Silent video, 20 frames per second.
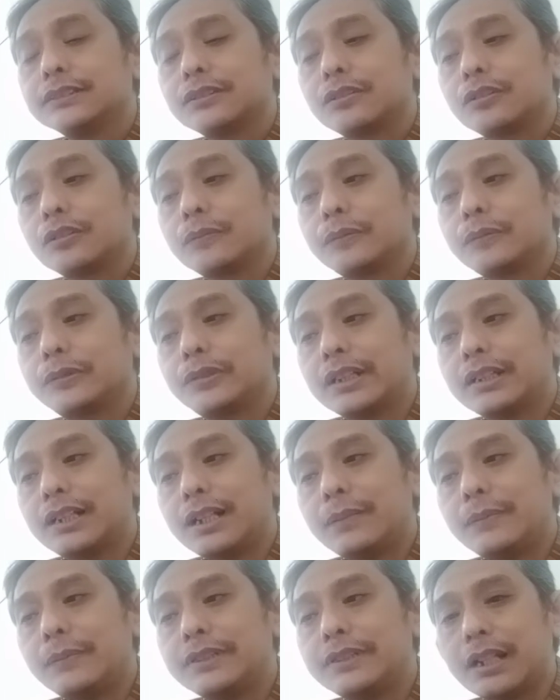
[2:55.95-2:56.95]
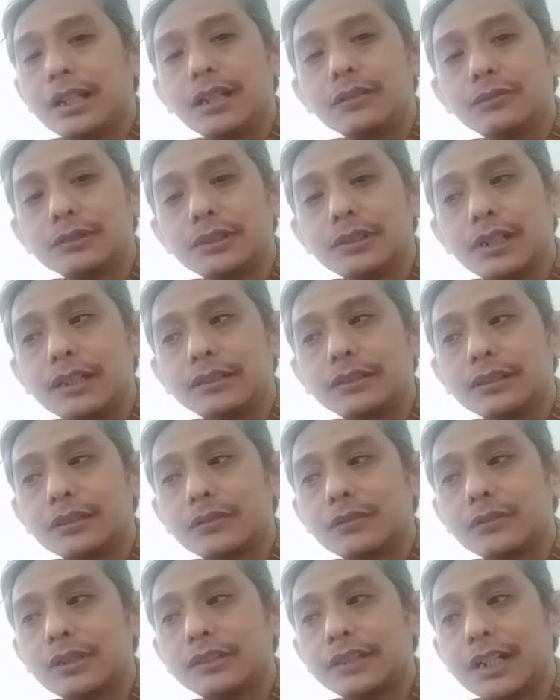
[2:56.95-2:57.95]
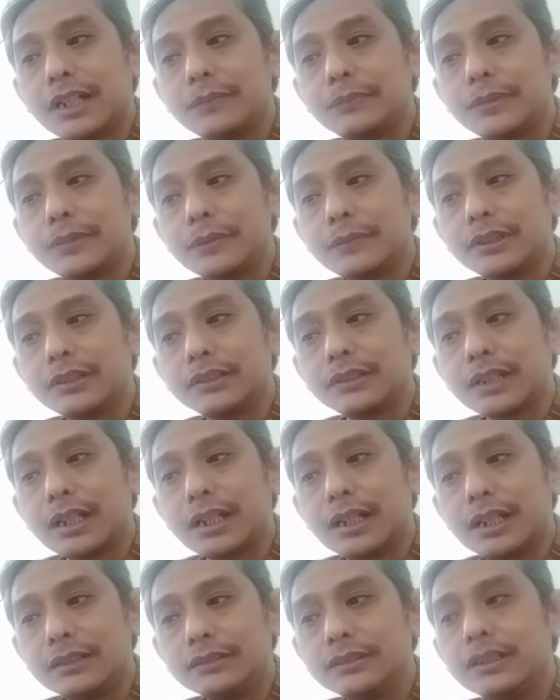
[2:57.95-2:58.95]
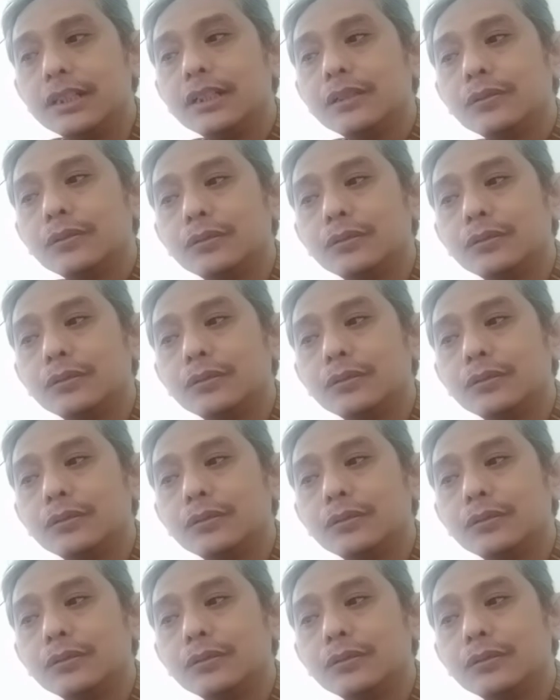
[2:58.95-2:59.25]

korupsi adalah penyalahgunaan kekuasaan pemerintahan